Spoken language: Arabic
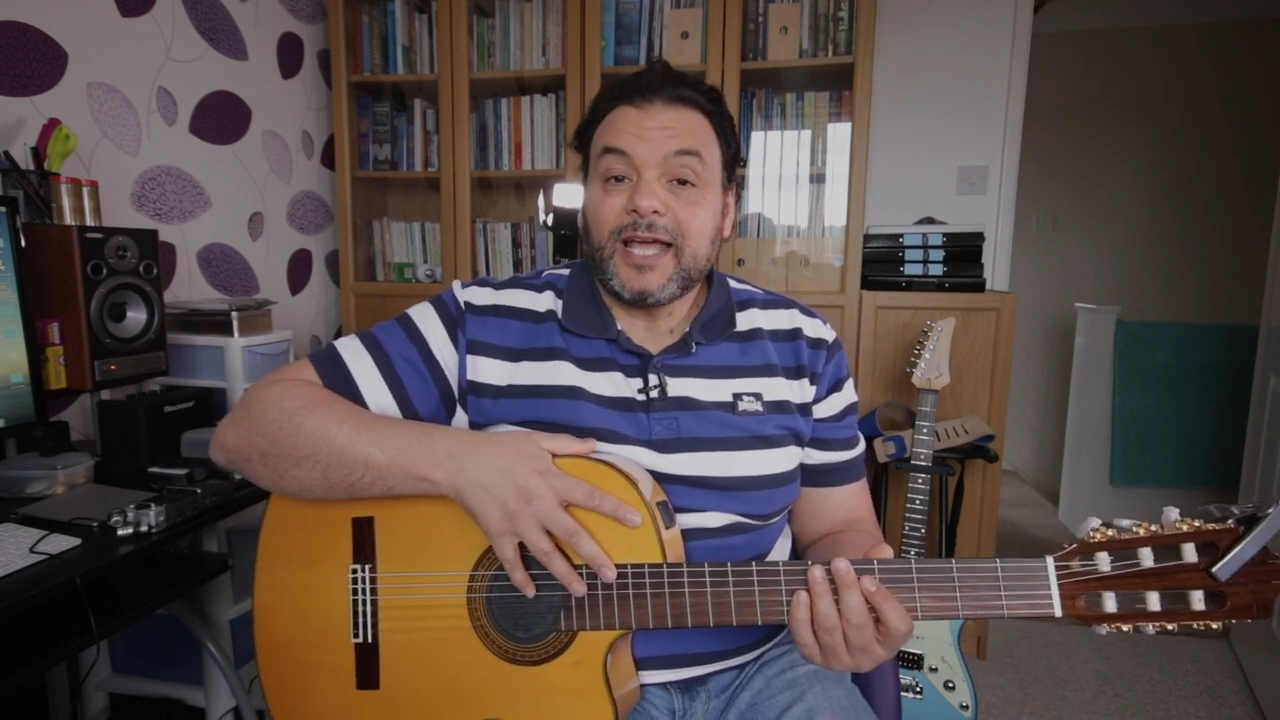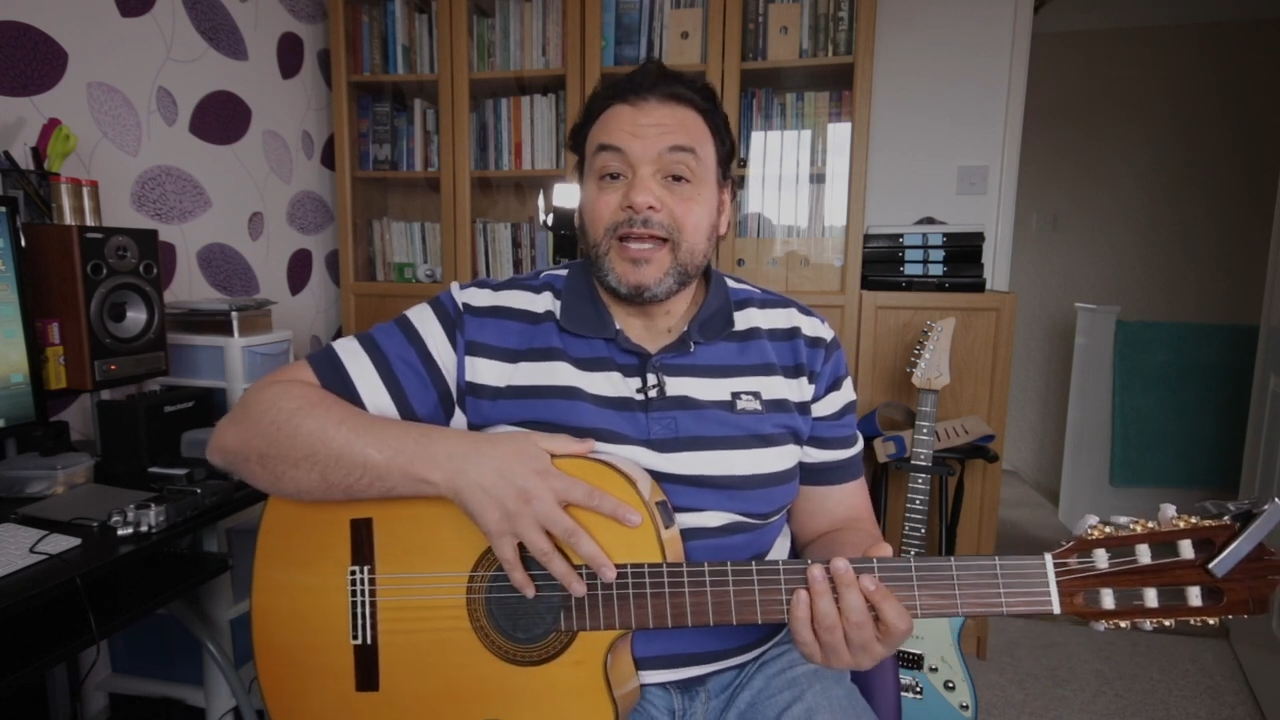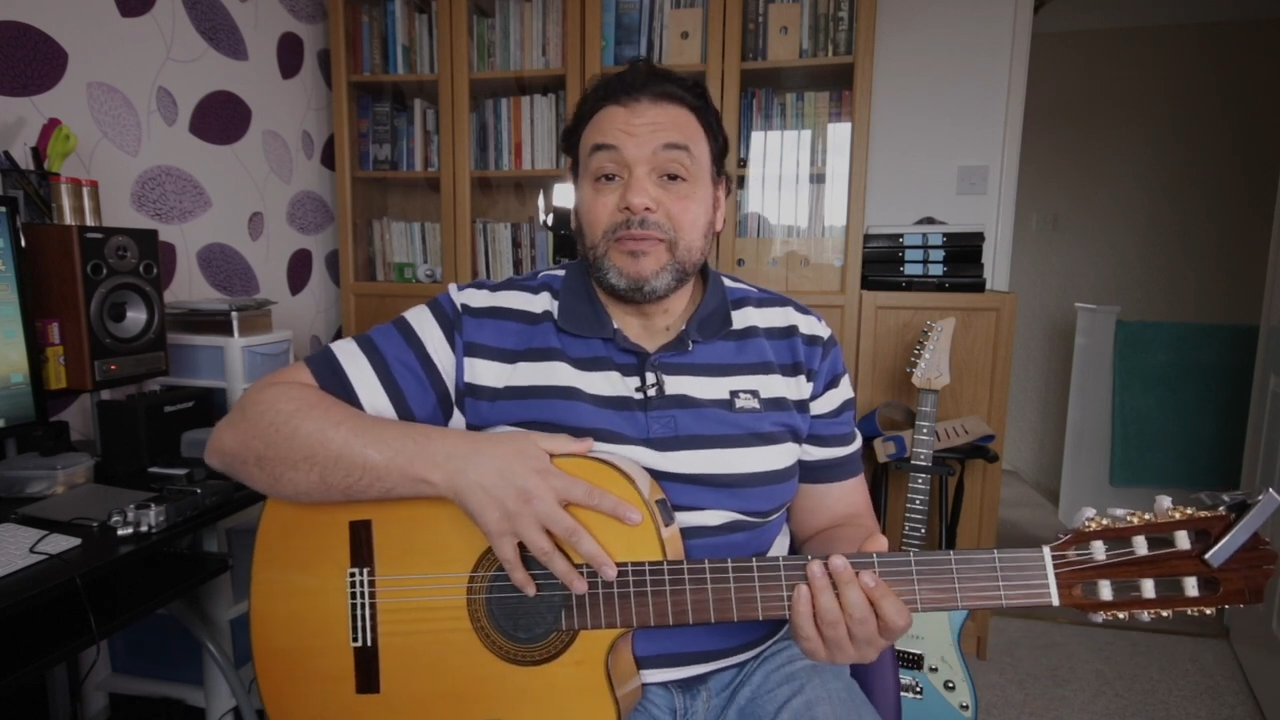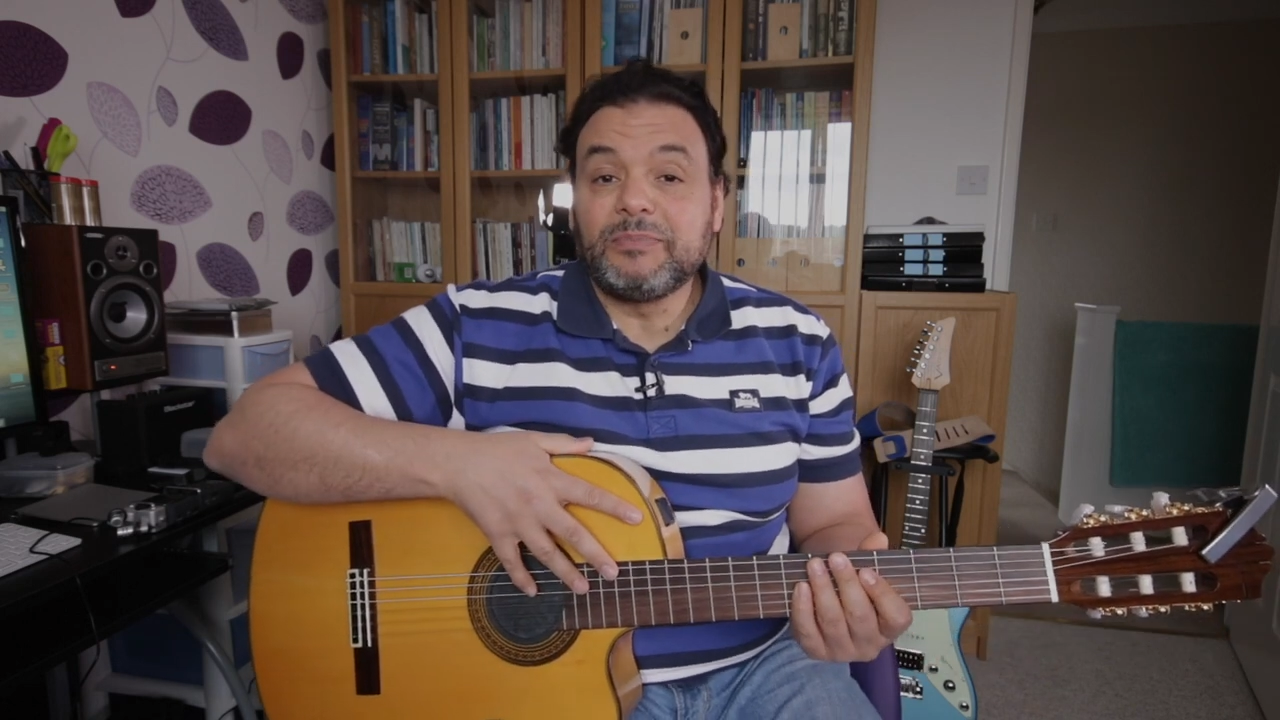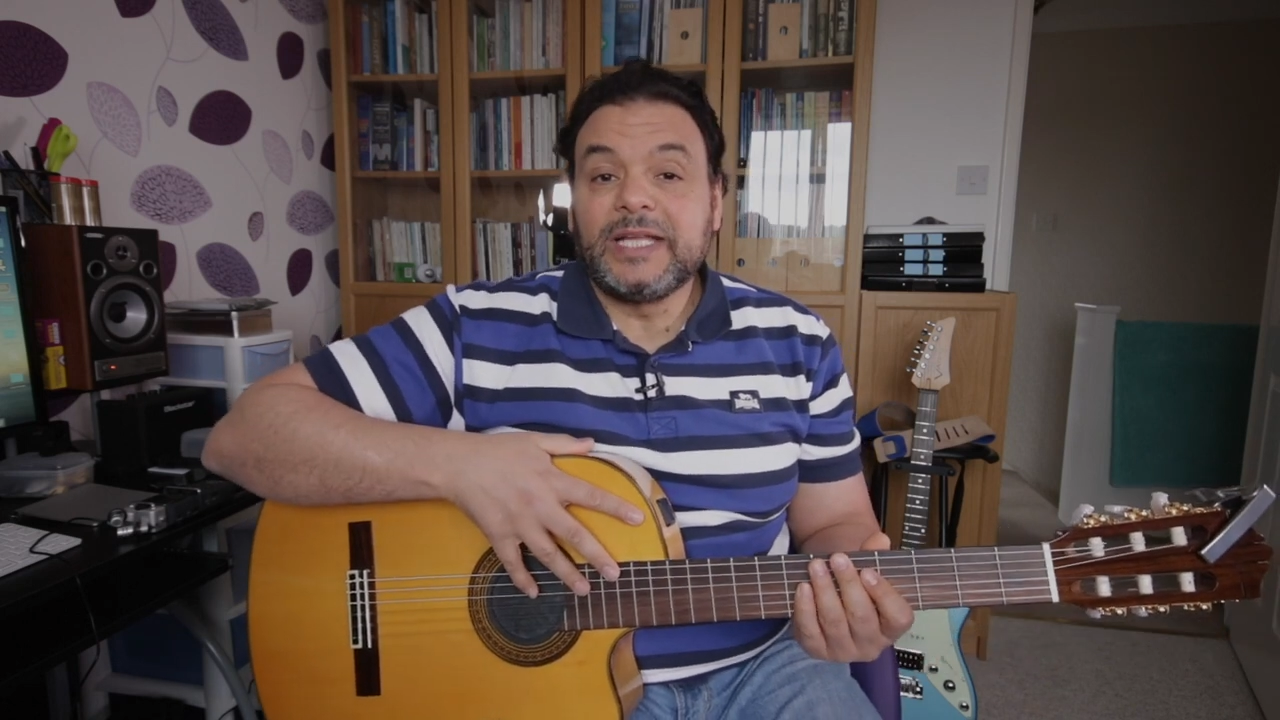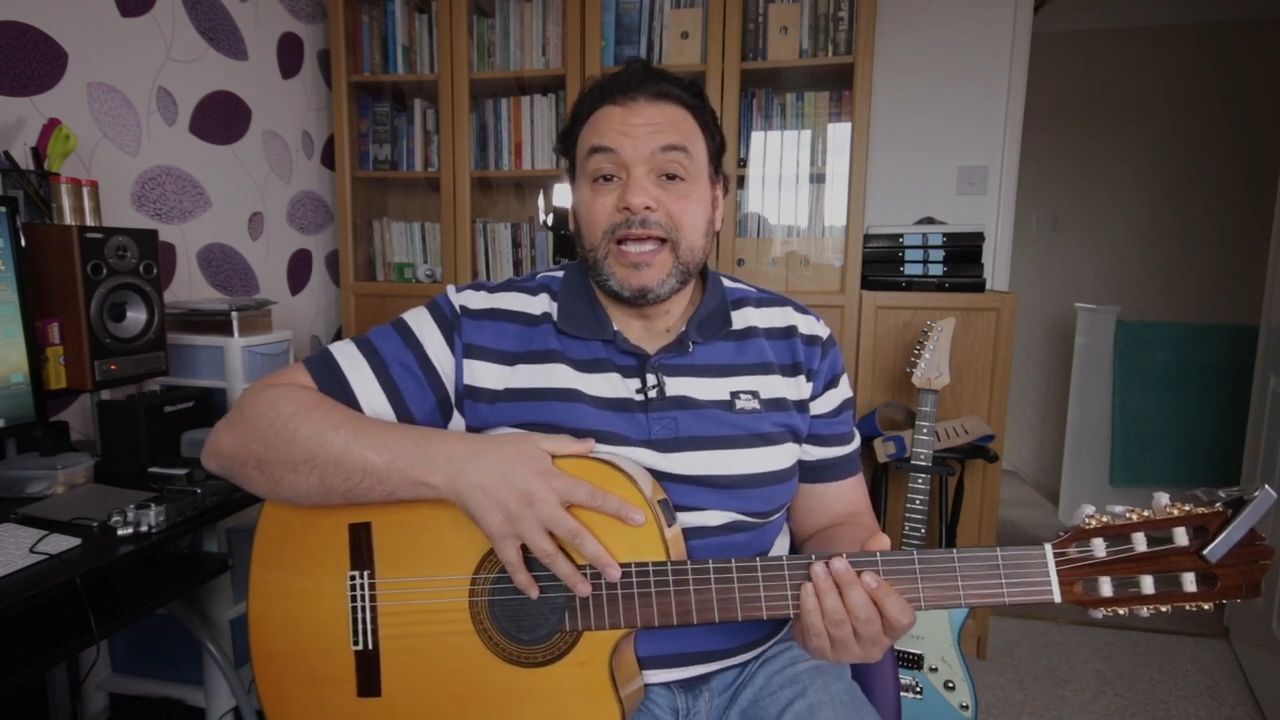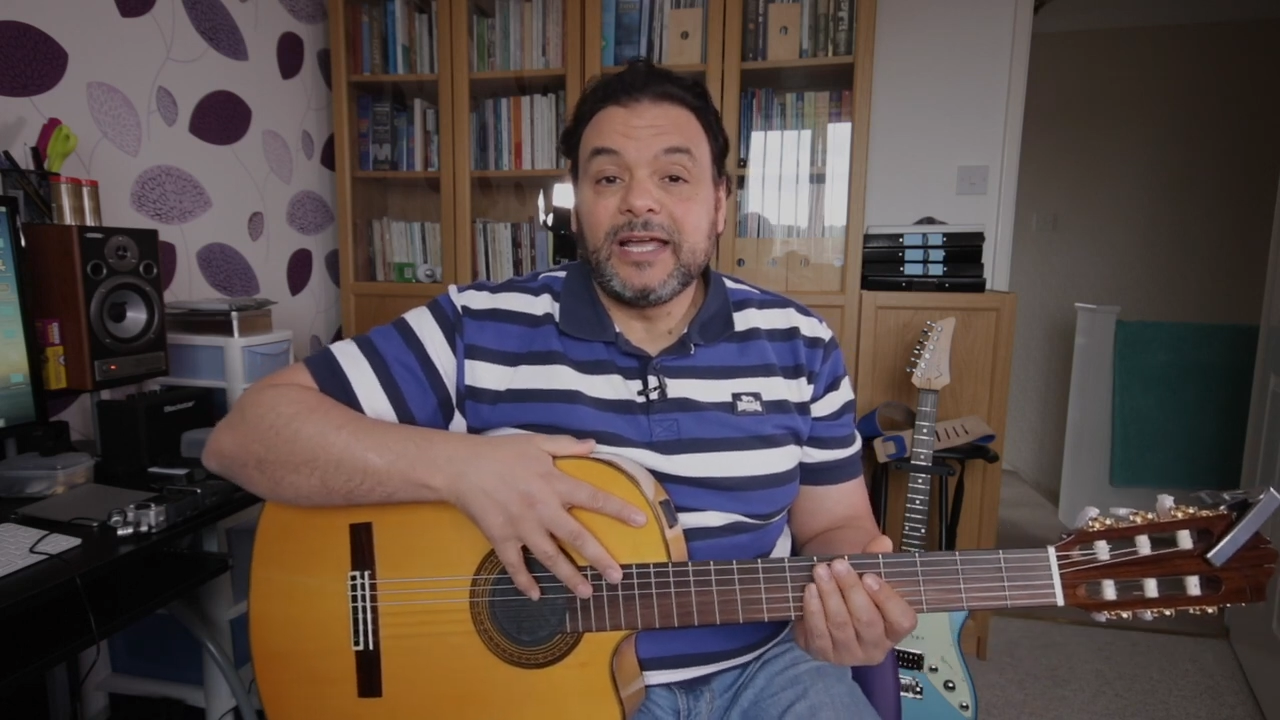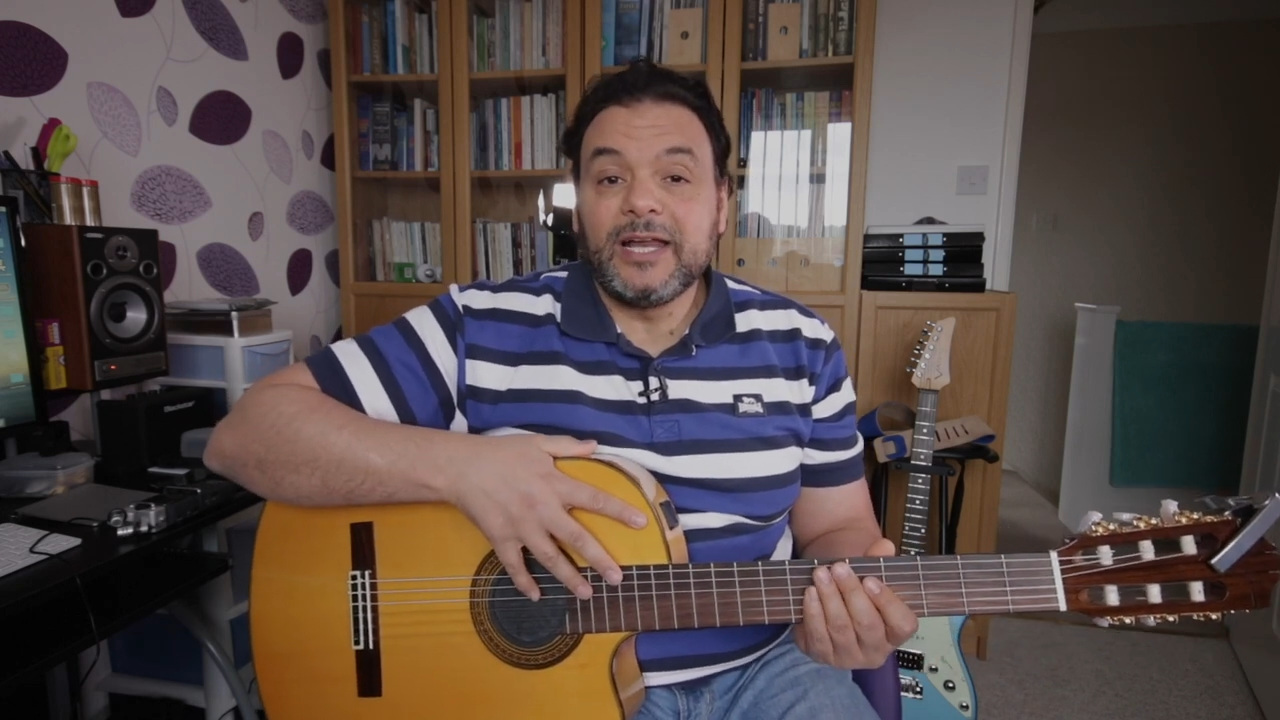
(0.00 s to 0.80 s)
هنبدا